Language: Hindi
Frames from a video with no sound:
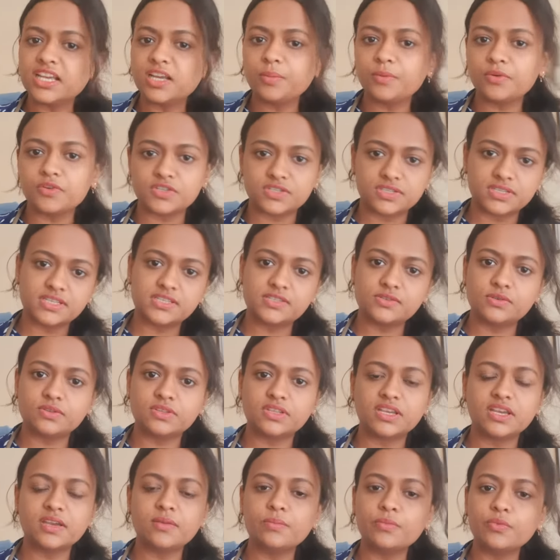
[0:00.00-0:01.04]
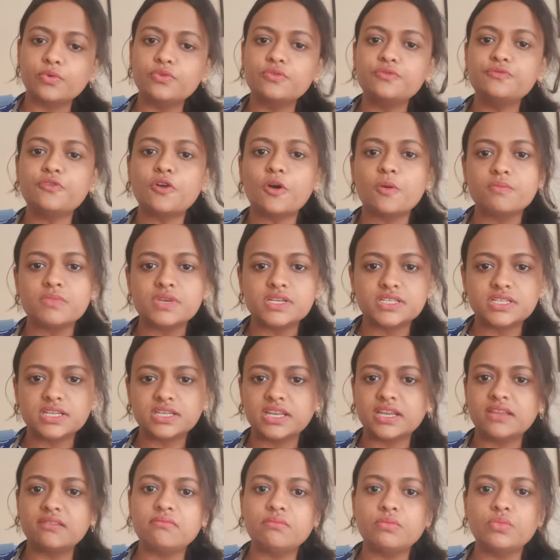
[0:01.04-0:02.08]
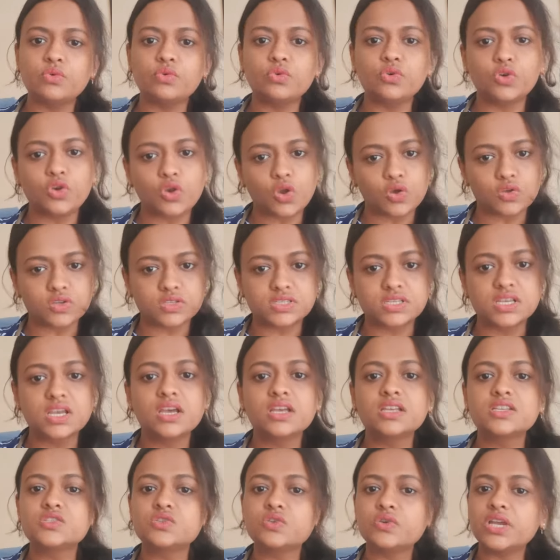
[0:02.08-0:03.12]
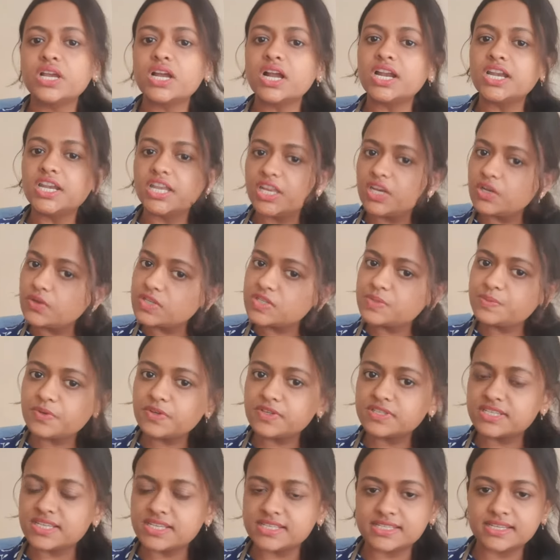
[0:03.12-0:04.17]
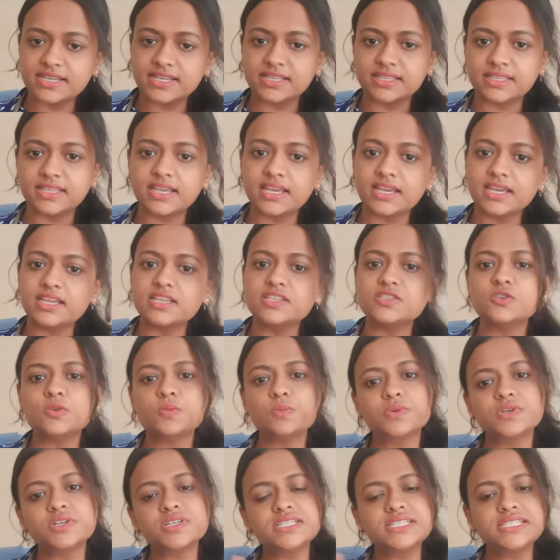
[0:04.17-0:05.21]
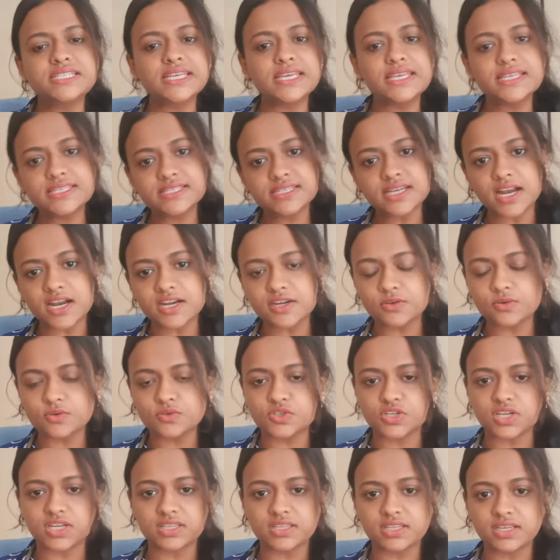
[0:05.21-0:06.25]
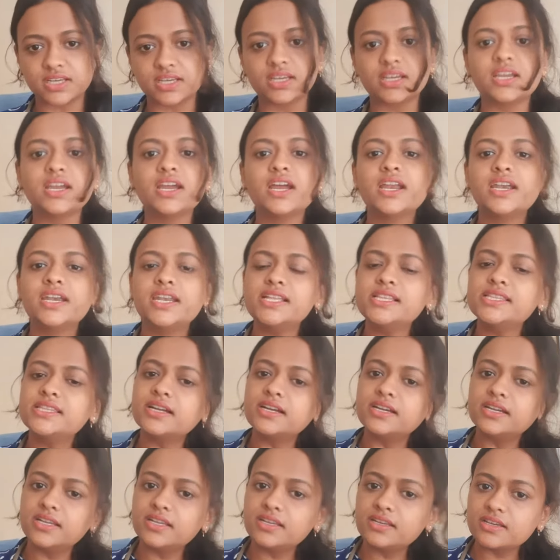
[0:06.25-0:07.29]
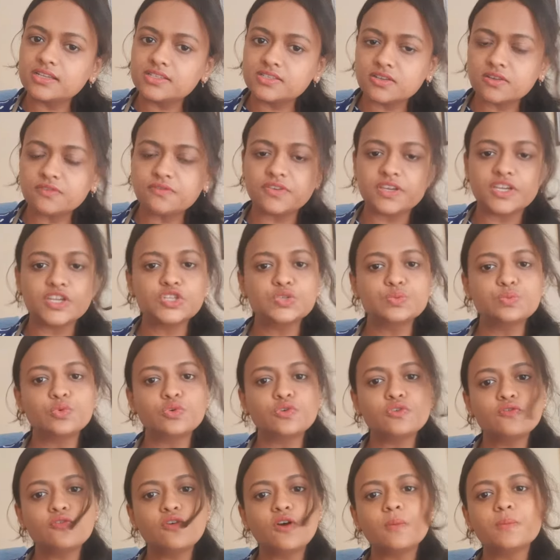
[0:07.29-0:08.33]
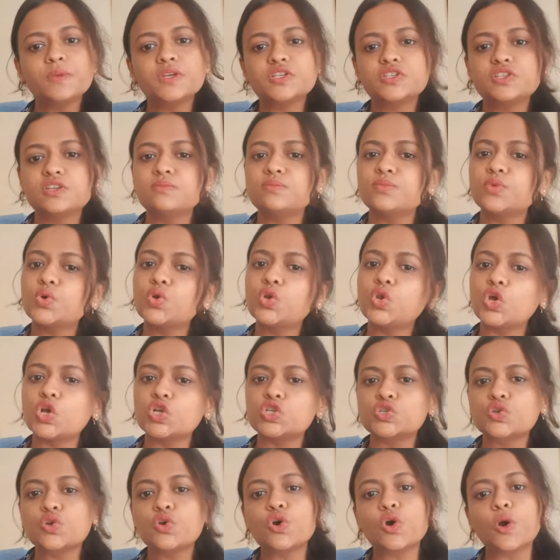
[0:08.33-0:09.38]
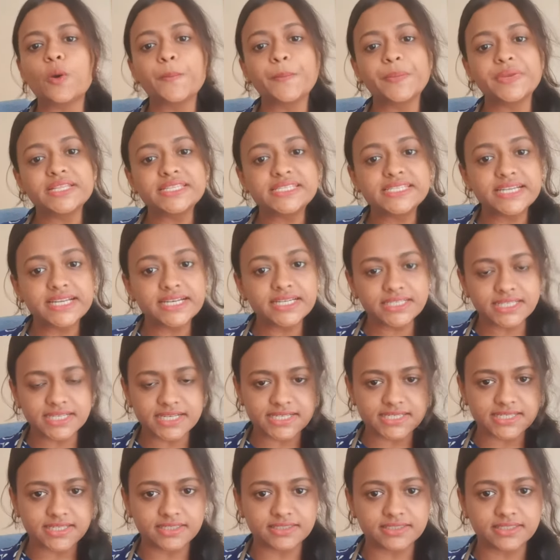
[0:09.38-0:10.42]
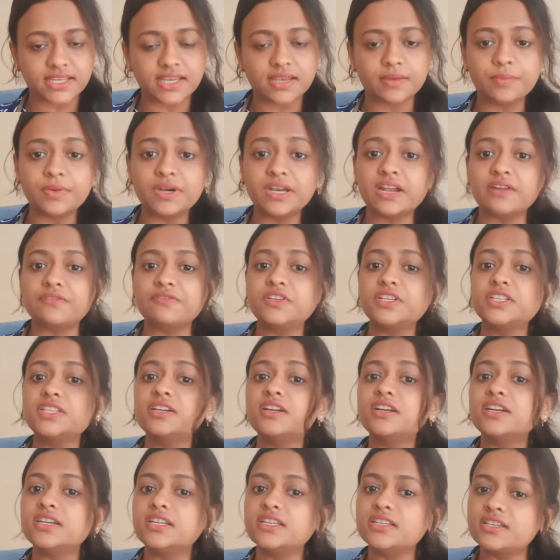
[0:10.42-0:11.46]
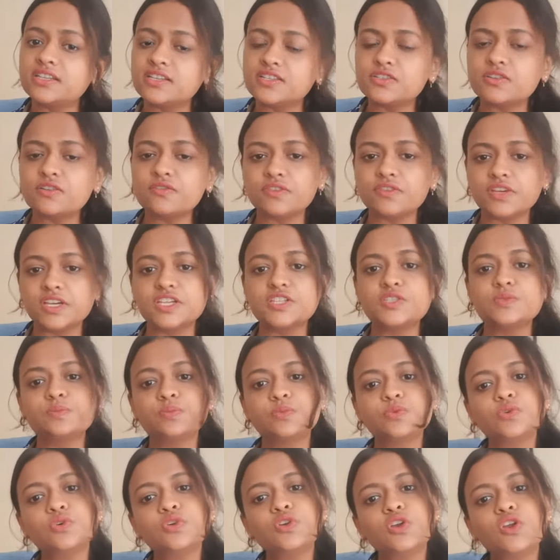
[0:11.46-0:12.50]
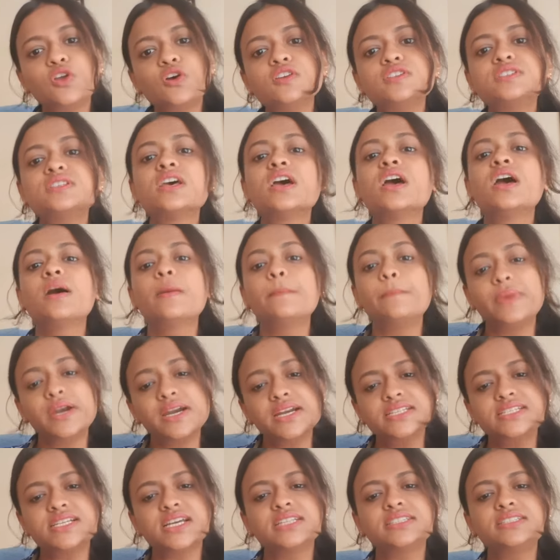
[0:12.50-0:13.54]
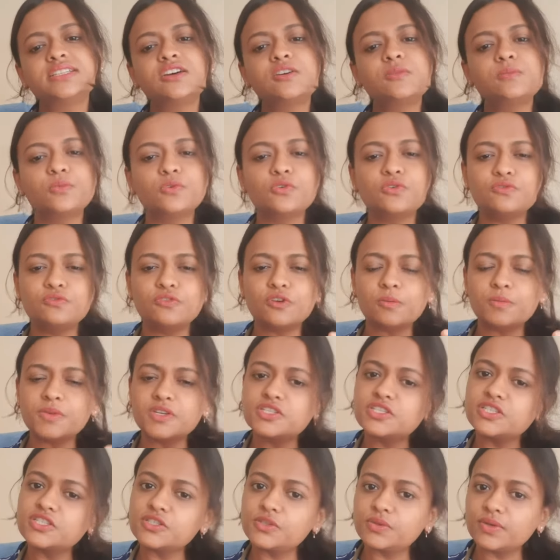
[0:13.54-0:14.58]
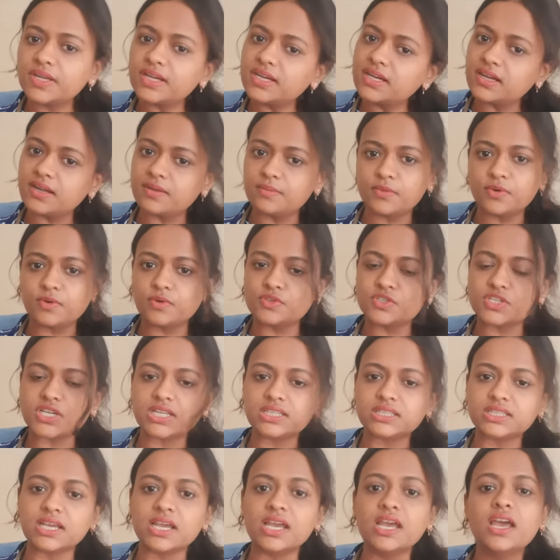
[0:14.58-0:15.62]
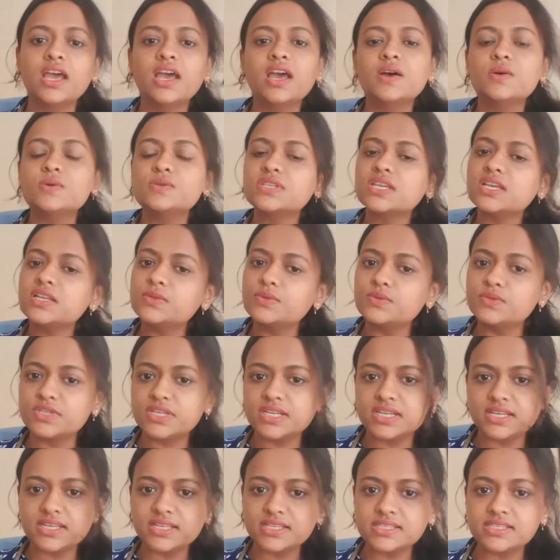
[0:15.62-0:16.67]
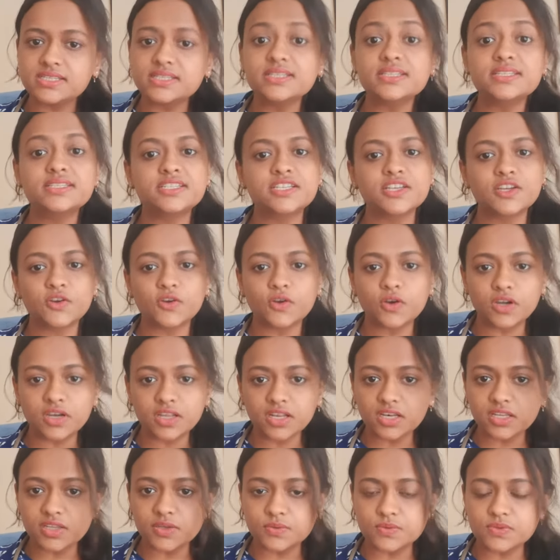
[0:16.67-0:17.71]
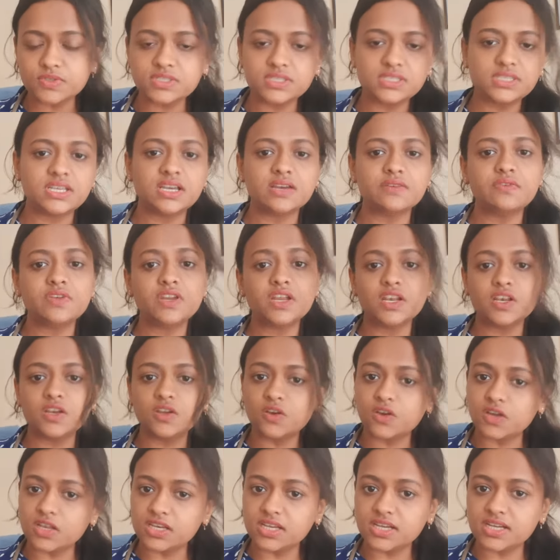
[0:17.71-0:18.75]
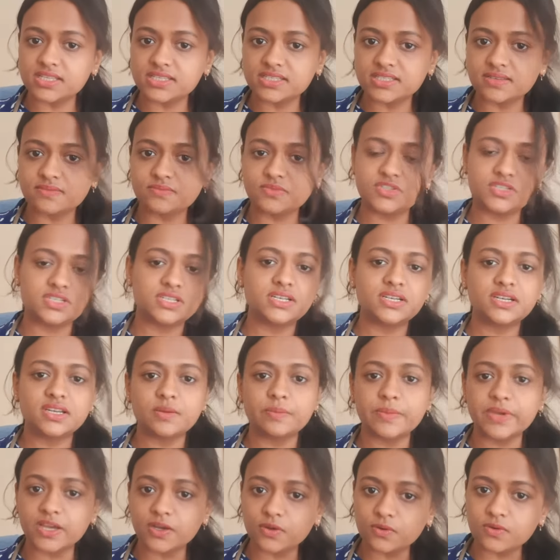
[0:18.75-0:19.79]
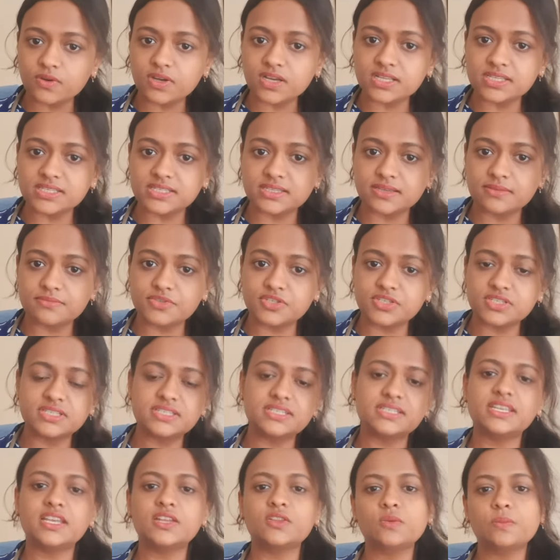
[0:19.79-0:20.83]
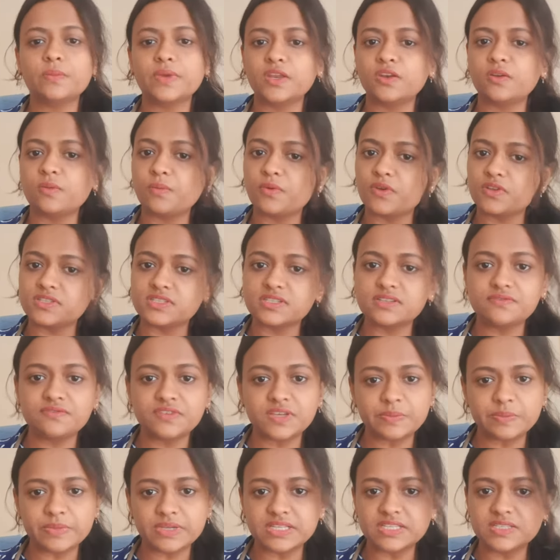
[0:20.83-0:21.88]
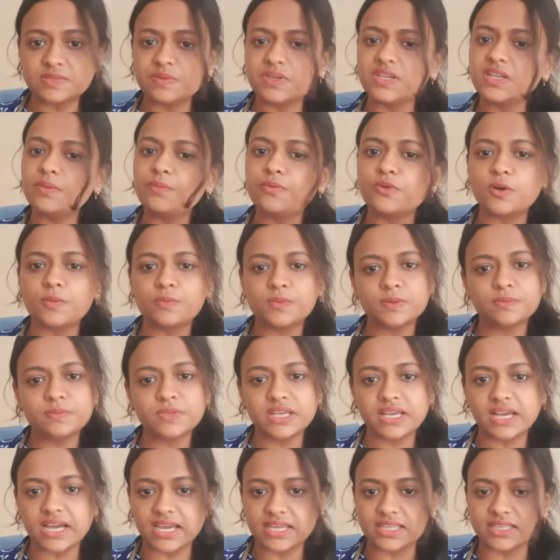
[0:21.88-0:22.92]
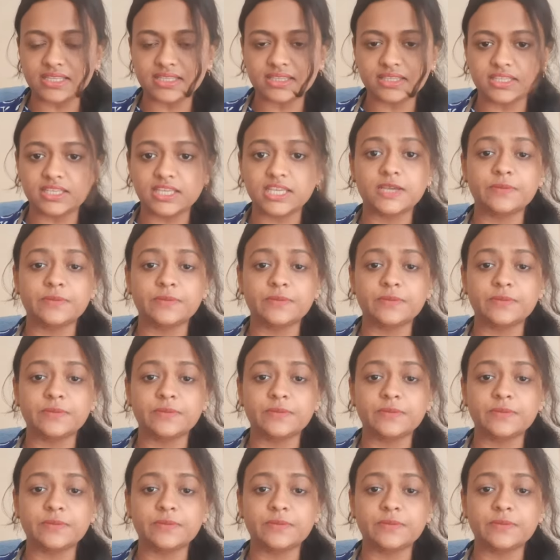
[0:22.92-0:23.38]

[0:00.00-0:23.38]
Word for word: एक प्रोसेस होता है बोन फॉर्मेशन एंड बोन लॉस सो एक कंटिन्यूस प्रोसेस रहता है जो बर्थ से ही स्टार्ट हो जाता है टिल 30 इयर्स ऑफ एज बोन फॉर्मेशन बोन लॉस को कॉम्पेंसेट कर सकता है बट आफ्टर 30 इयर्स एज बोन लॉस बढ़ जाता है और बोन फॉर्मेशन थोड़ा कम हो जाता है उसके दूसरे रीज़न स्टेरॉयडल यूज़ या फिर अल्कोहल कंजम्पशन टबैको कंजम्पशन या तो मेनोपॉजल फीमेल्स में ये प्रॉब्लम दिखाई देती